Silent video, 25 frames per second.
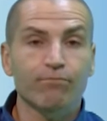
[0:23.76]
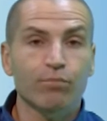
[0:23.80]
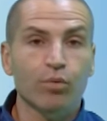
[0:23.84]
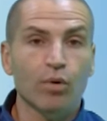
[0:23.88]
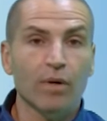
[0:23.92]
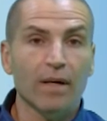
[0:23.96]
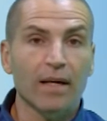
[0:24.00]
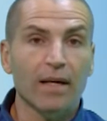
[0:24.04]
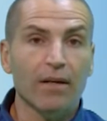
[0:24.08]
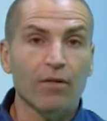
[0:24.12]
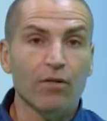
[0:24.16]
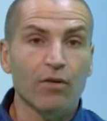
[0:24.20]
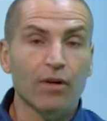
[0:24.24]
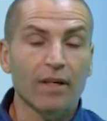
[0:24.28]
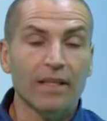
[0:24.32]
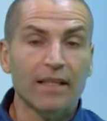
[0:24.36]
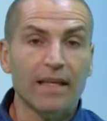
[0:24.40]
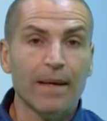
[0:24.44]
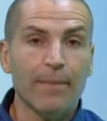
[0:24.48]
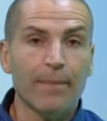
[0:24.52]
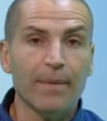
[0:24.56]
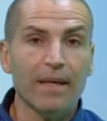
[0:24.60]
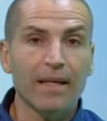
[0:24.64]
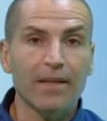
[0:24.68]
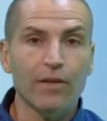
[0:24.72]
pues lo
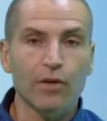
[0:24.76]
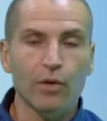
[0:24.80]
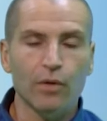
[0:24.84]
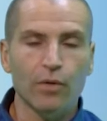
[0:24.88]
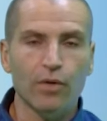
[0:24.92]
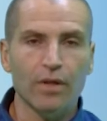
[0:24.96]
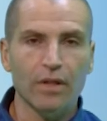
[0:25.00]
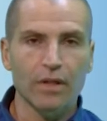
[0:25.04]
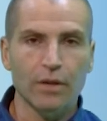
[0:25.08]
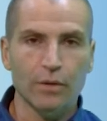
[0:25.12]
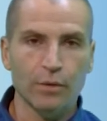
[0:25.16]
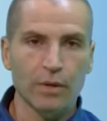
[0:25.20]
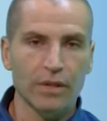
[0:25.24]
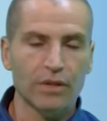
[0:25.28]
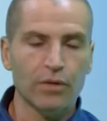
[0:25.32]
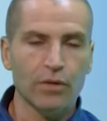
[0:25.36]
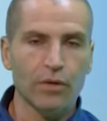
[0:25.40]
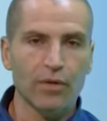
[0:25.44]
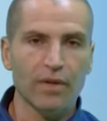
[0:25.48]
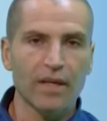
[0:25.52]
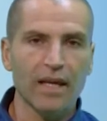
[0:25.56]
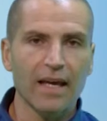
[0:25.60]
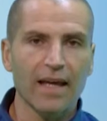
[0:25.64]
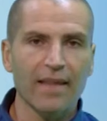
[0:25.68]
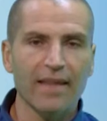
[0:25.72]
están viendo en
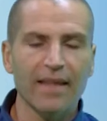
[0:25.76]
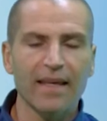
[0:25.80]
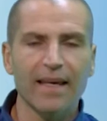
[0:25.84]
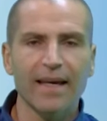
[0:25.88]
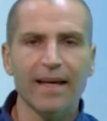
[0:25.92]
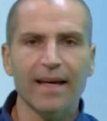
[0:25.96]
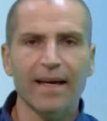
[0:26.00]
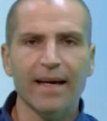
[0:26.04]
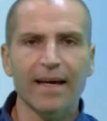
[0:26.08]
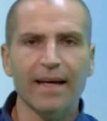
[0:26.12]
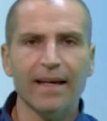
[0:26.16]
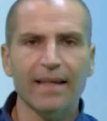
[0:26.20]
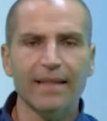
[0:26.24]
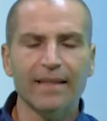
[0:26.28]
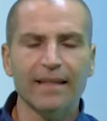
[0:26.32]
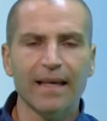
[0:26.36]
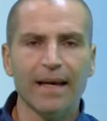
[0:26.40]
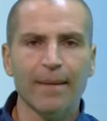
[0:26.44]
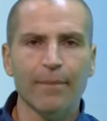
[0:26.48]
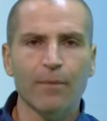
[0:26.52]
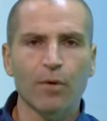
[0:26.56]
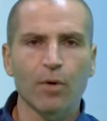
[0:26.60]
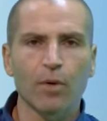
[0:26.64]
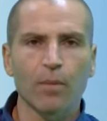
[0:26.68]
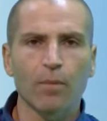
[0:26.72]
nuestro día a día,
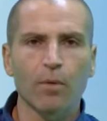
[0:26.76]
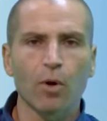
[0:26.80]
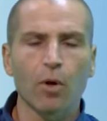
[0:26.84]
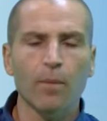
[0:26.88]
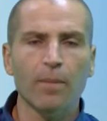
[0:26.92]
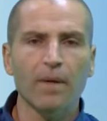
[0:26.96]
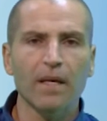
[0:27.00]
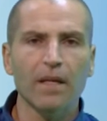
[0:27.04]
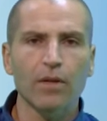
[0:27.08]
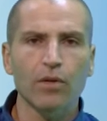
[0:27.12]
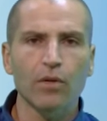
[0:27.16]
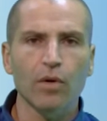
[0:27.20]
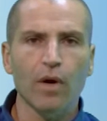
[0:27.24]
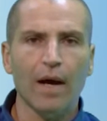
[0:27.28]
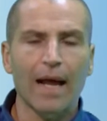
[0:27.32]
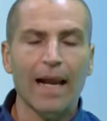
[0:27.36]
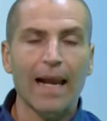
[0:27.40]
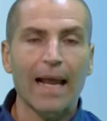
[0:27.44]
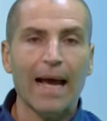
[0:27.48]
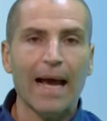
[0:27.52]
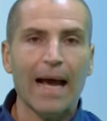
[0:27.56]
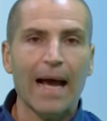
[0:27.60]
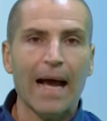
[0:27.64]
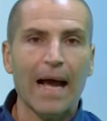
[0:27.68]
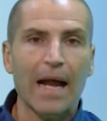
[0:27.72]
estamos volviendo a
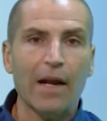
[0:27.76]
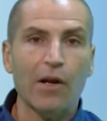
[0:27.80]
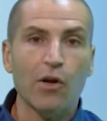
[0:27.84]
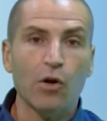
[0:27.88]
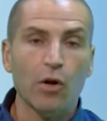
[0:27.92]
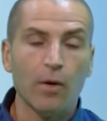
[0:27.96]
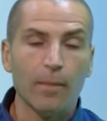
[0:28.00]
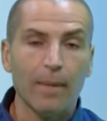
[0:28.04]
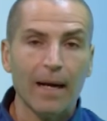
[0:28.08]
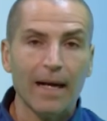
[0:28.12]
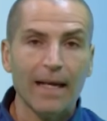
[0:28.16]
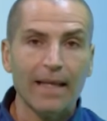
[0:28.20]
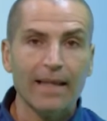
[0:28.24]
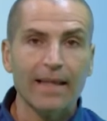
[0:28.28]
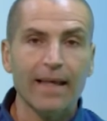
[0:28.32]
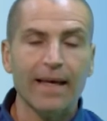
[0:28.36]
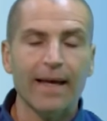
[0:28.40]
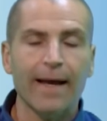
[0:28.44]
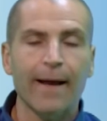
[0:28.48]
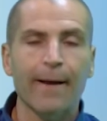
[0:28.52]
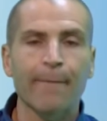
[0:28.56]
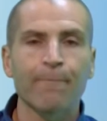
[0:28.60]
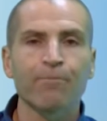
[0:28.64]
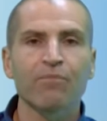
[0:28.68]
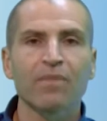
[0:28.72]
la
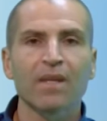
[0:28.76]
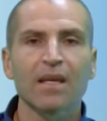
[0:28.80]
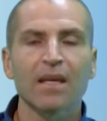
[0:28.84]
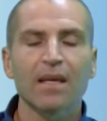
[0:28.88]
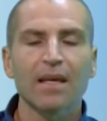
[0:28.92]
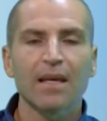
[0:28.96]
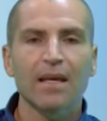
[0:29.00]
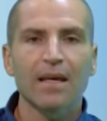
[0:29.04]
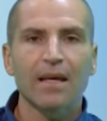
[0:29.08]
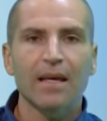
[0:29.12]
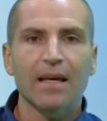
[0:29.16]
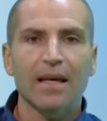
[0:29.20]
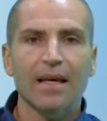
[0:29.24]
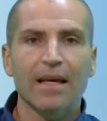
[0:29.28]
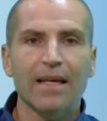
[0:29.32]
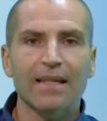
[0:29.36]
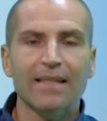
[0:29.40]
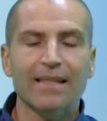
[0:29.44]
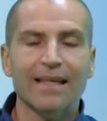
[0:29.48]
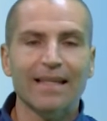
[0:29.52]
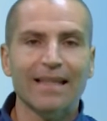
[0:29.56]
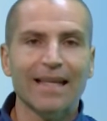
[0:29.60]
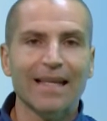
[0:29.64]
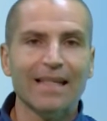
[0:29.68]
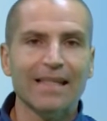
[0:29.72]
normalidad, eh,
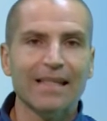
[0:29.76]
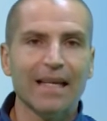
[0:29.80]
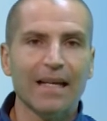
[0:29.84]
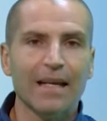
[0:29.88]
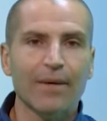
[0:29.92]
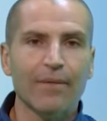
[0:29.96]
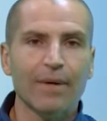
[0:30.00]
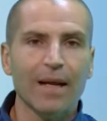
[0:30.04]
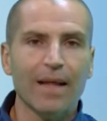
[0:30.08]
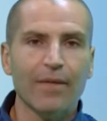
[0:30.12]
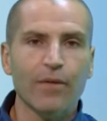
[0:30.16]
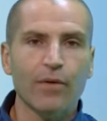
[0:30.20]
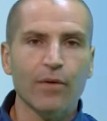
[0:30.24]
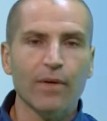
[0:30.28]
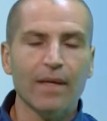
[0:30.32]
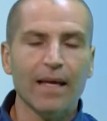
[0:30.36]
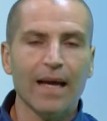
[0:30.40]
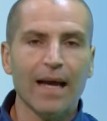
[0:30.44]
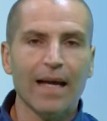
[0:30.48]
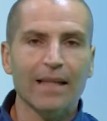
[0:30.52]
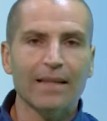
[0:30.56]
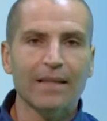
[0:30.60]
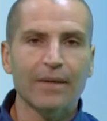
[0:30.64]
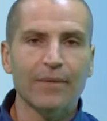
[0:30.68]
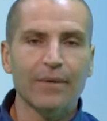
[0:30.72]
se están celebrando
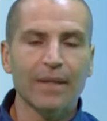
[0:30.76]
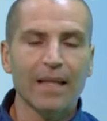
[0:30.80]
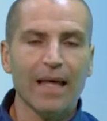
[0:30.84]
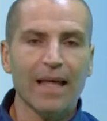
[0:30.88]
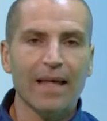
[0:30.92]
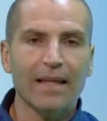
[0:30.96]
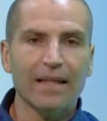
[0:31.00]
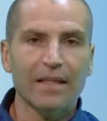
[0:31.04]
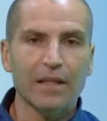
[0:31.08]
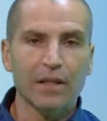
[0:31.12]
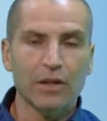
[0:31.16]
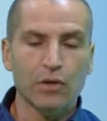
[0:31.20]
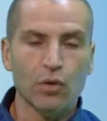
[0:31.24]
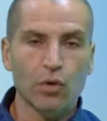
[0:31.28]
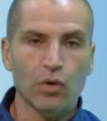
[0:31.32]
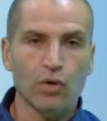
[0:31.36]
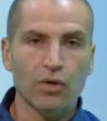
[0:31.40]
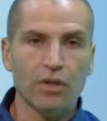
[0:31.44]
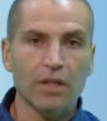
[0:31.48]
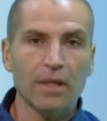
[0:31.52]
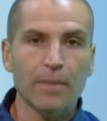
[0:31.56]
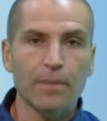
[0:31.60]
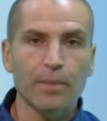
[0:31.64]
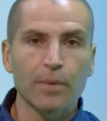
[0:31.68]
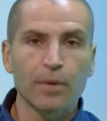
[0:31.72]
ya actividades de
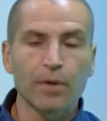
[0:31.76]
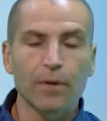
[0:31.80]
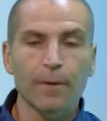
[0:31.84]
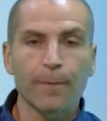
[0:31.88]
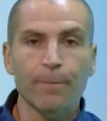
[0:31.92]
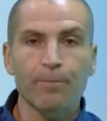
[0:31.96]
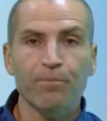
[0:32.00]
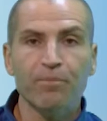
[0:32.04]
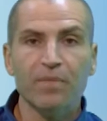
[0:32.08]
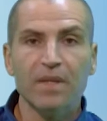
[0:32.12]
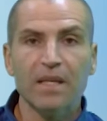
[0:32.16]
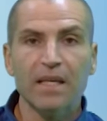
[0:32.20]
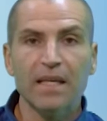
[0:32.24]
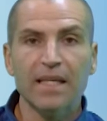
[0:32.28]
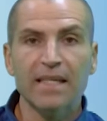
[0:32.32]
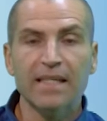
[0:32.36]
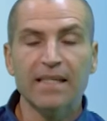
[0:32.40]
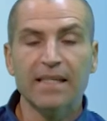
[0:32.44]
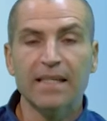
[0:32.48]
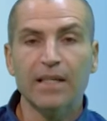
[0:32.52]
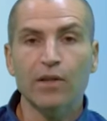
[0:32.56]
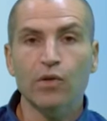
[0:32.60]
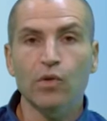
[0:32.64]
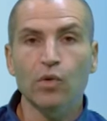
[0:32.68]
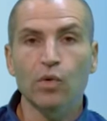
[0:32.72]
todo tipo y
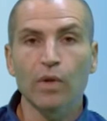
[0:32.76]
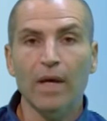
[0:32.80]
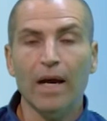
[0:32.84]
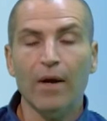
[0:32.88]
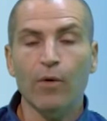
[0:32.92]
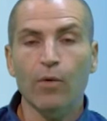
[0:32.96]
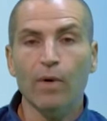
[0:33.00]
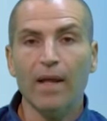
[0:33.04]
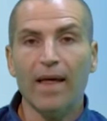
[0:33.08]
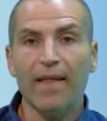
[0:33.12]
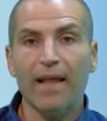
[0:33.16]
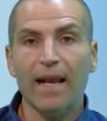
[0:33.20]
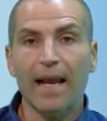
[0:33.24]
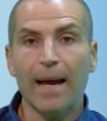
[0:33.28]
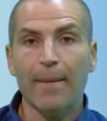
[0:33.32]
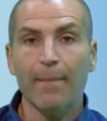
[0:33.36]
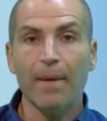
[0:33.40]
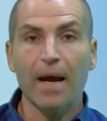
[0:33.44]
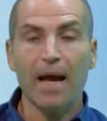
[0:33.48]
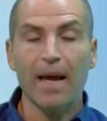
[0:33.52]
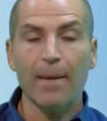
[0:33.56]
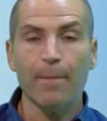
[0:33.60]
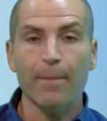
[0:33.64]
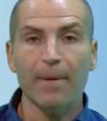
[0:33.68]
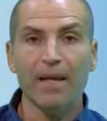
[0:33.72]
sin duda una de las
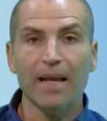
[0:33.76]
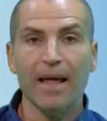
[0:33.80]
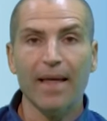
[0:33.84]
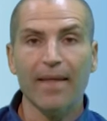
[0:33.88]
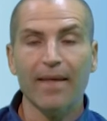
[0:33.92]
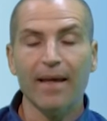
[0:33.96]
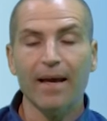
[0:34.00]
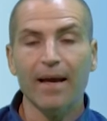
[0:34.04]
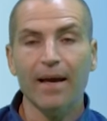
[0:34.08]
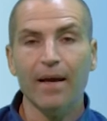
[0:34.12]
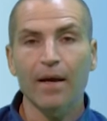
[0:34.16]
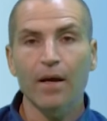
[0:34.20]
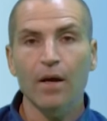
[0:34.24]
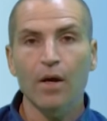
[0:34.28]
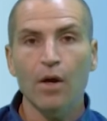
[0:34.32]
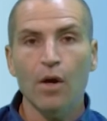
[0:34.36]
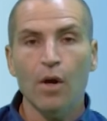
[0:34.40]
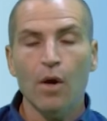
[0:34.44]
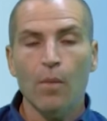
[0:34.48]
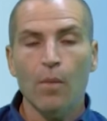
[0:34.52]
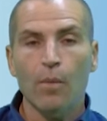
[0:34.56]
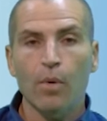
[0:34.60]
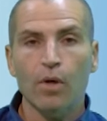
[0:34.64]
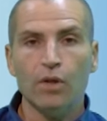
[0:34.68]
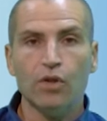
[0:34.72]
más esperadas
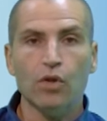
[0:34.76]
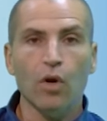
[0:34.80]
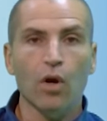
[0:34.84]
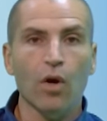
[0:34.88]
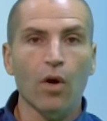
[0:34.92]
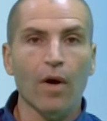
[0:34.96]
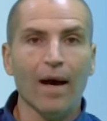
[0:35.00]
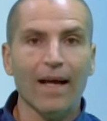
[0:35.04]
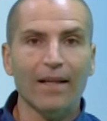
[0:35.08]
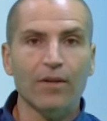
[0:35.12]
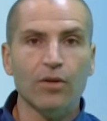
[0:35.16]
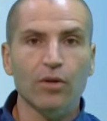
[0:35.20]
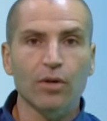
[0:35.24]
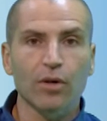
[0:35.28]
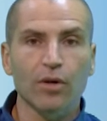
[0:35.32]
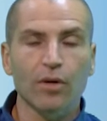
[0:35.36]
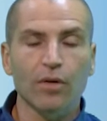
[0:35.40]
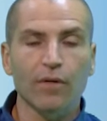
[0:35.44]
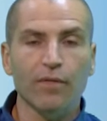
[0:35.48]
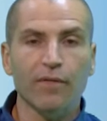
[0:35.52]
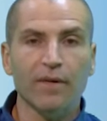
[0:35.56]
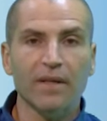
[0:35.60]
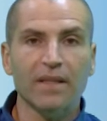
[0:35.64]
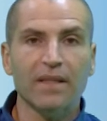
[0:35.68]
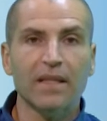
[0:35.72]
pues son los
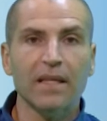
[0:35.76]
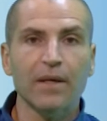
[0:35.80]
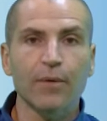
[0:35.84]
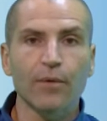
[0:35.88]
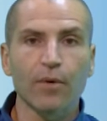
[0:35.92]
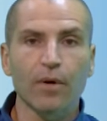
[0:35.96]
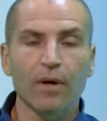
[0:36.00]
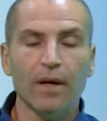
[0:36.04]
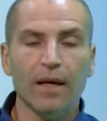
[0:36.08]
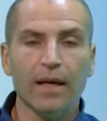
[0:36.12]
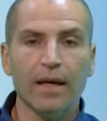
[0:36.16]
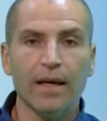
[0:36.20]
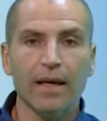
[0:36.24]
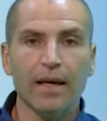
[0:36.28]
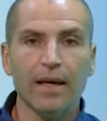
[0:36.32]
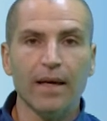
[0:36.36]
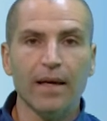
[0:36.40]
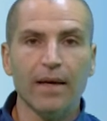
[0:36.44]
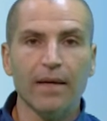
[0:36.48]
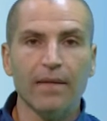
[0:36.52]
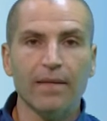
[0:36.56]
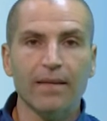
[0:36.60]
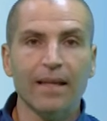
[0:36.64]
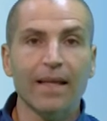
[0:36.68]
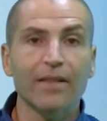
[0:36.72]
actos festivos
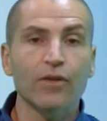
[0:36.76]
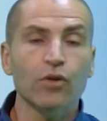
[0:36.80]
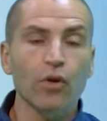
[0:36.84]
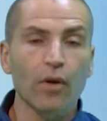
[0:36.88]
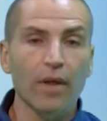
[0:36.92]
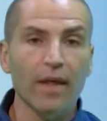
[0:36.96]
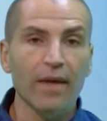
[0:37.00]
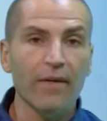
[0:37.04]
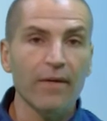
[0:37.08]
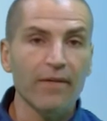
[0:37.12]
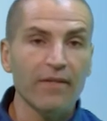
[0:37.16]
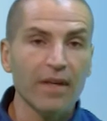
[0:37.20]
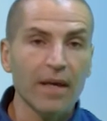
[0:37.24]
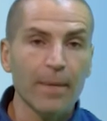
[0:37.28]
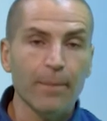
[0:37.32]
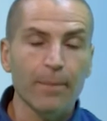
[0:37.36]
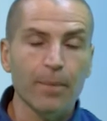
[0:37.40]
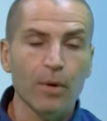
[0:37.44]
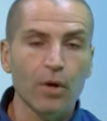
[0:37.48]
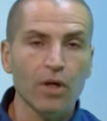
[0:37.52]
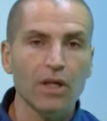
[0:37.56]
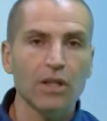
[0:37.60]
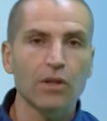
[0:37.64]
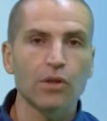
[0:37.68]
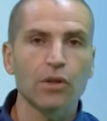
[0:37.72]
que dentro de bien
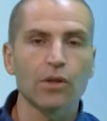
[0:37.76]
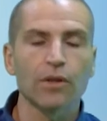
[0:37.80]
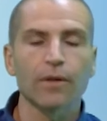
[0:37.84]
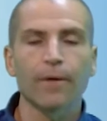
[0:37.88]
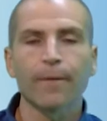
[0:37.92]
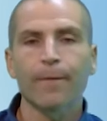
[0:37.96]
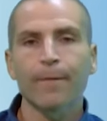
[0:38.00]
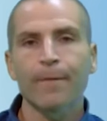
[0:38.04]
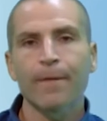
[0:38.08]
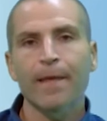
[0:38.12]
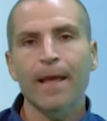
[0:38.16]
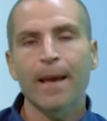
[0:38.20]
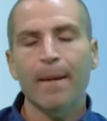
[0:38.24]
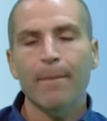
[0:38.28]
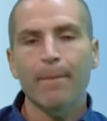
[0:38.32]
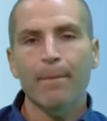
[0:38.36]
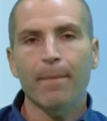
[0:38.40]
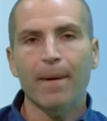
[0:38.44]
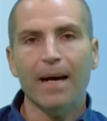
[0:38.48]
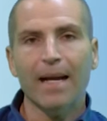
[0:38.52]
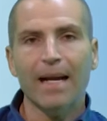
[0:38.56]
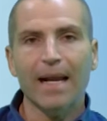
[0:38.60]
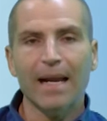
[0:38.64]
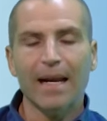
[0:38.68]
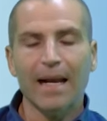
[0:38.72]
poquito
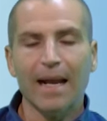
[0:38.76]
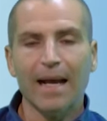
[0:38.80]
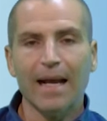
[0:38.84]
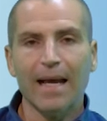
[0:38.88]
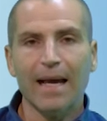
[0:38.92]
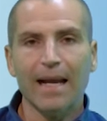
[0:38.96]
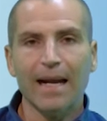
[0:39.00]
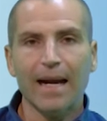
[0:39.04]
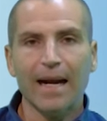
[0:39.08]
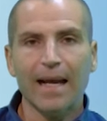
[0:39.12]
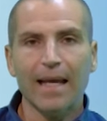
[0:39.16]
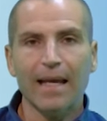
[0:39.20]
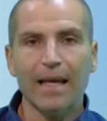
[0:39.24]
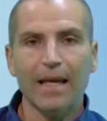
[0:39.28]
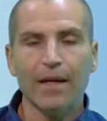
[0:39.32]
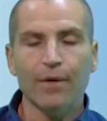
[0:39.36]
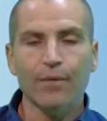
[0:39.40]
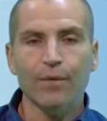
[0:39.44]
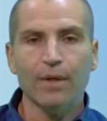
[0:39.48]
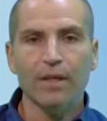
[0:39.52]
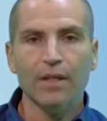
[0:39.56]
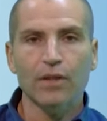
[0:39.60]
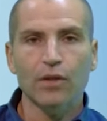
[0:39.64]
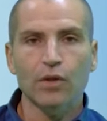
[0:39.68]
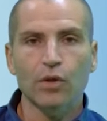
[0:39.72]
van a arrancar aquí en
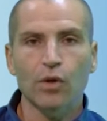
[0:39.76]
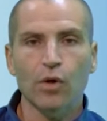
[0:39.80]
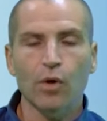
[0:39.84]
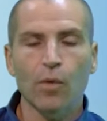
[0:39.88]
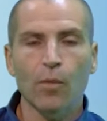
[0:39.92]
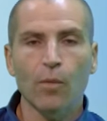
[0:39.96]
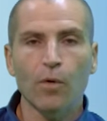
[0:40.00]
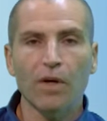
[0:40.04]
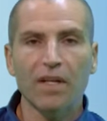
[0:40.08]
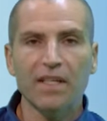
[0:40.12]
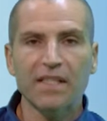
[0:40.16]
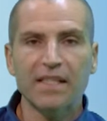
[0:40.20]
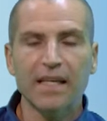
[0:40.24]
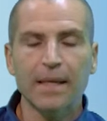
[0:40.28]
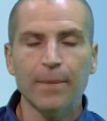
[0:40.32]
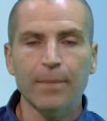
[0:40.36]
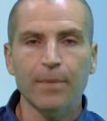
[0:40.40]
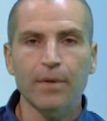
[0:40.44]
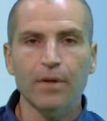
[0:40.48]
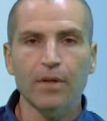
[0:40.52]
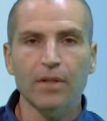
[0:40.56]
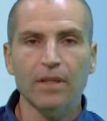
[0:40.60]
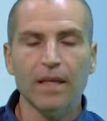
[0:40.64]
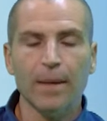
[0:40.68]
nuestro municipio.